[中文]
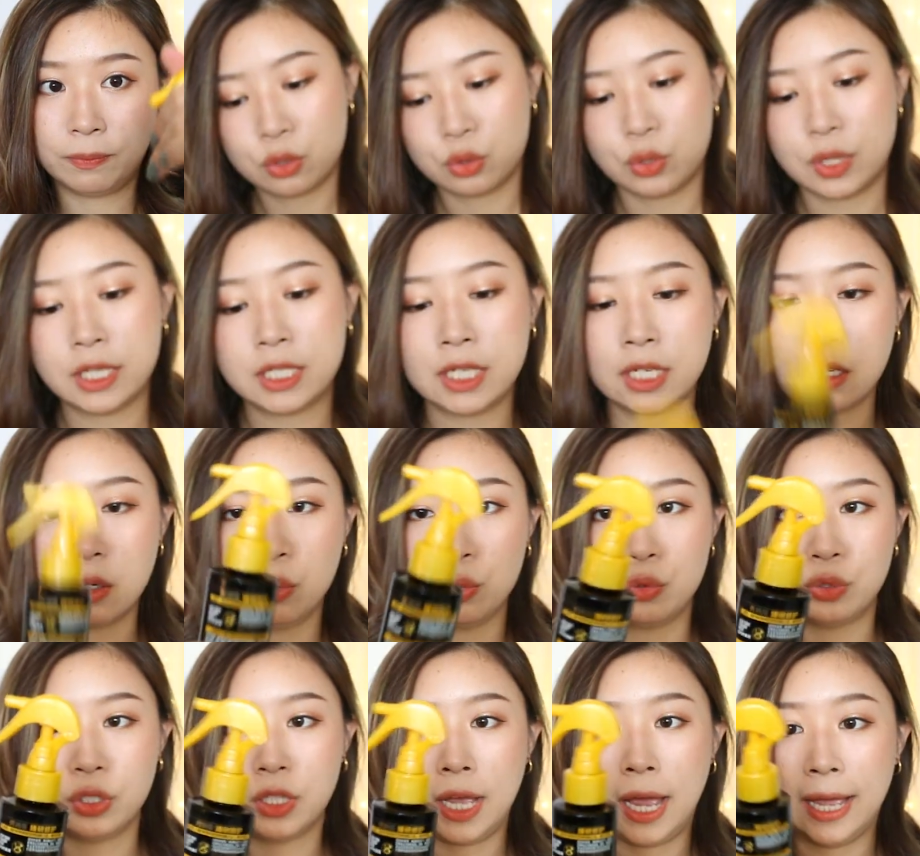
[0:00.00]
所以这个我
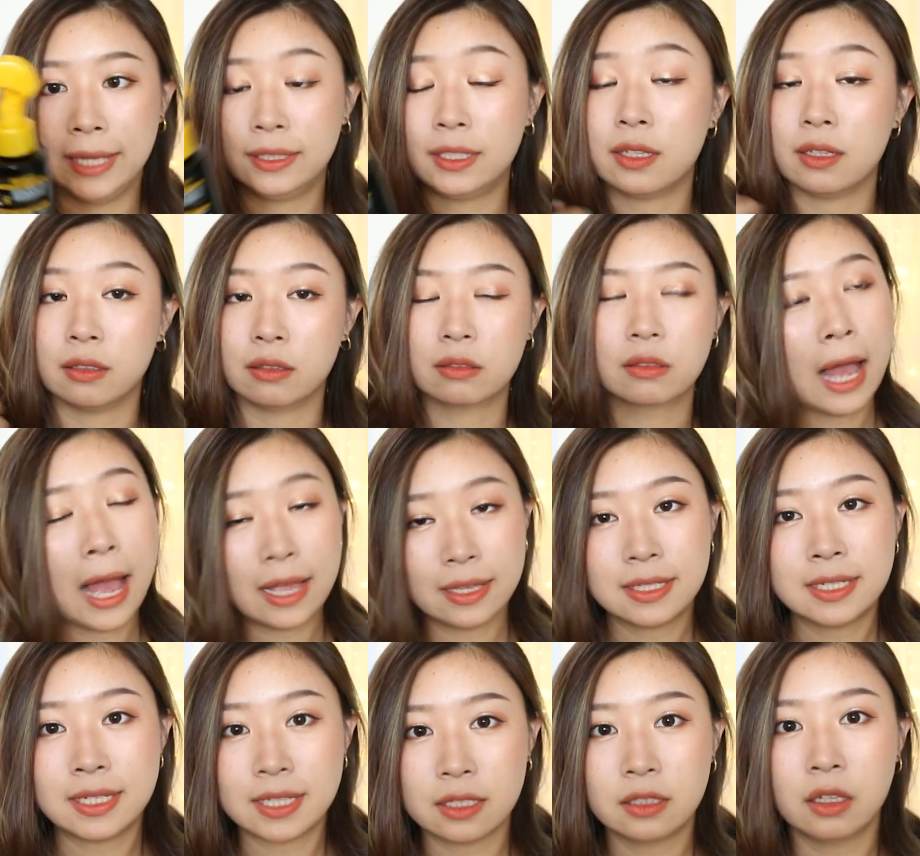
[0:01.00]
觉得还挺
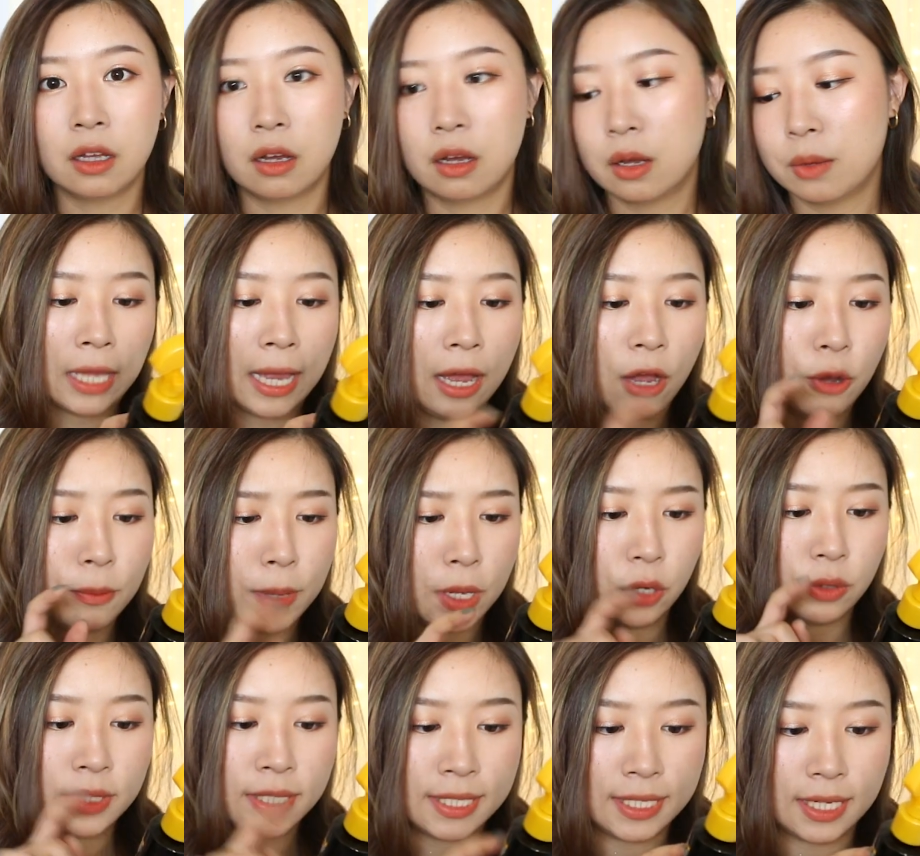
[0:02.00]
安心的。它后面
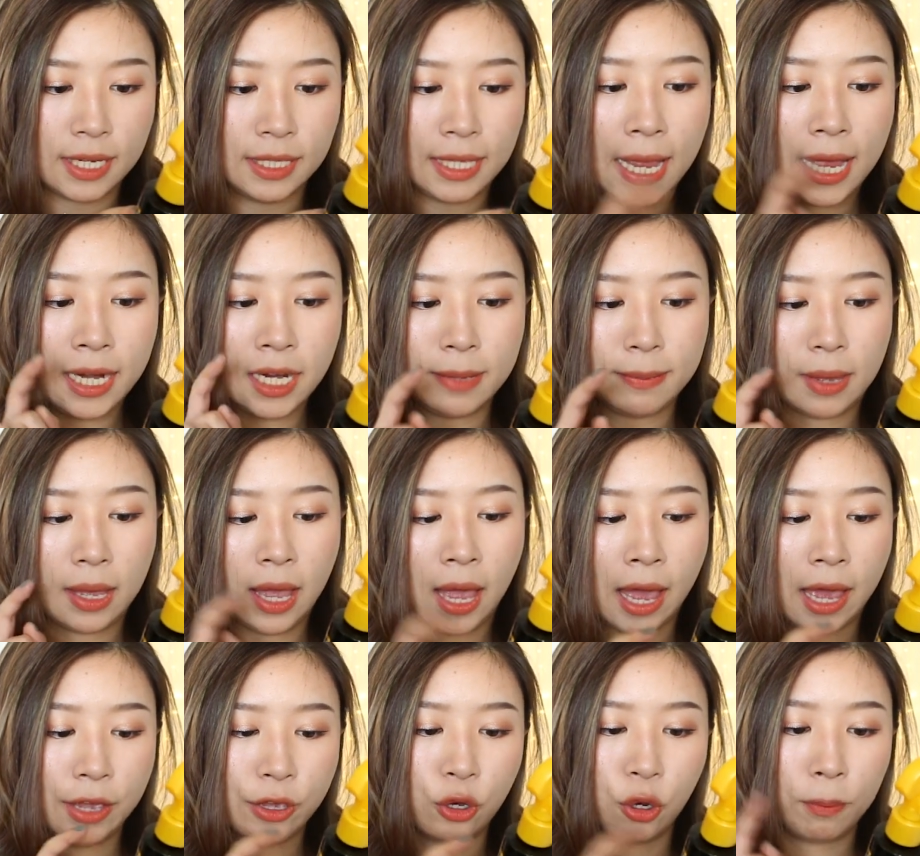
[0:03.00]
有写，它里面
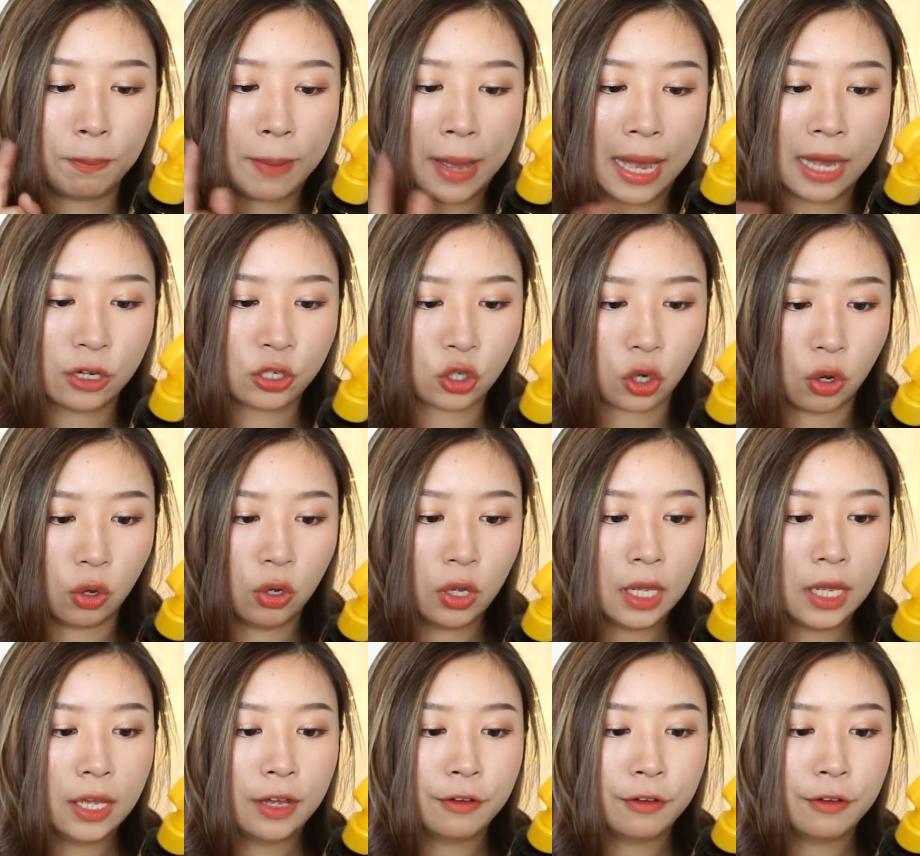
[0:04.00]
含有八种。